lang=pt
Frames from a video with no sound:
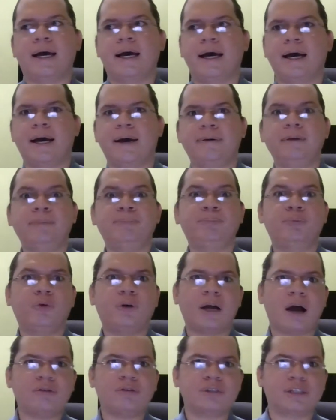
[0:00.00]
Ah, e
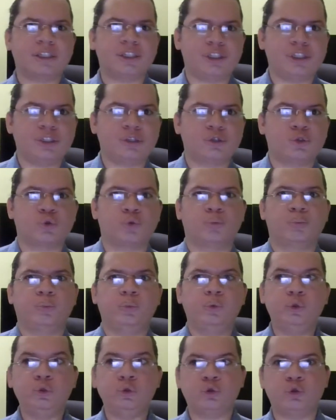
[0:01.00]
por causa disso,
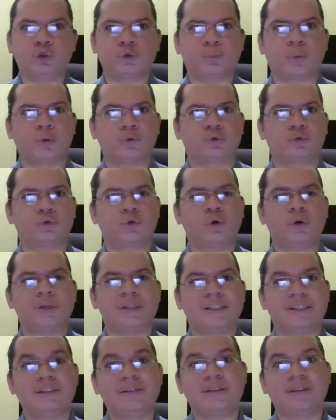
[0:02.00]
muitos produtores